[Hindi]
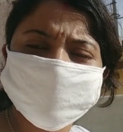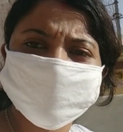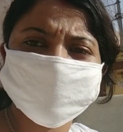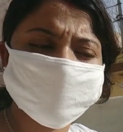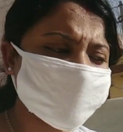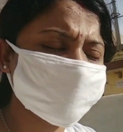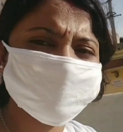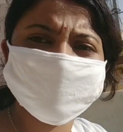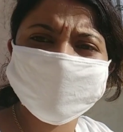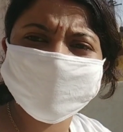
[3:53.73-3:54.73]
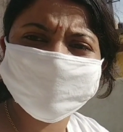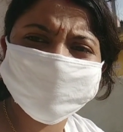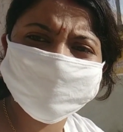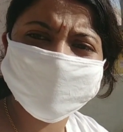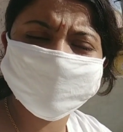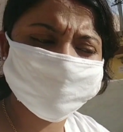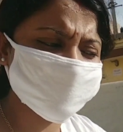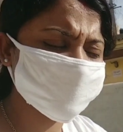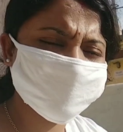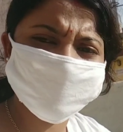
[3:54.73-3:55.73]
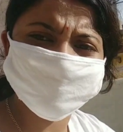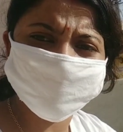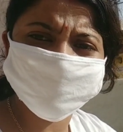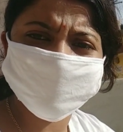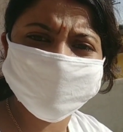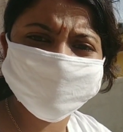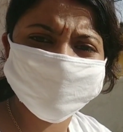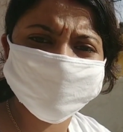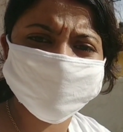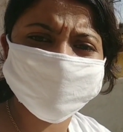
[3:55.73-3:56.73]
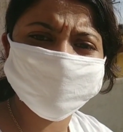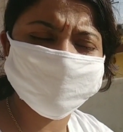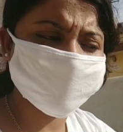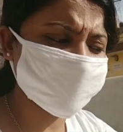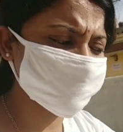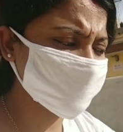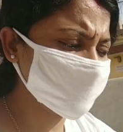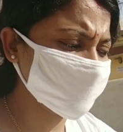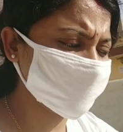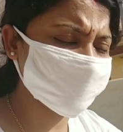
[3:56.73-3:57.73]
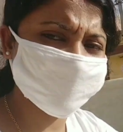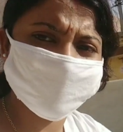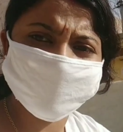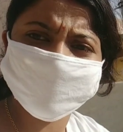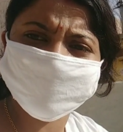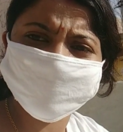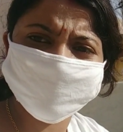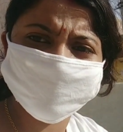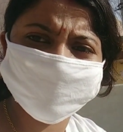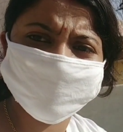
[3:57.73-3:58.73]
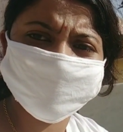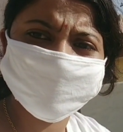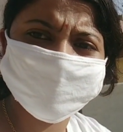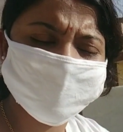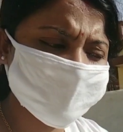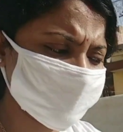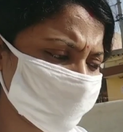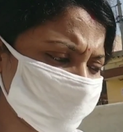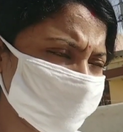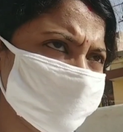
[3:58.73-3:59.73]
तो आप ये यूलू बाइक मिनट के हिसाब से ले सकते हो मैं हमने लिया है एक घंटे के लिए तो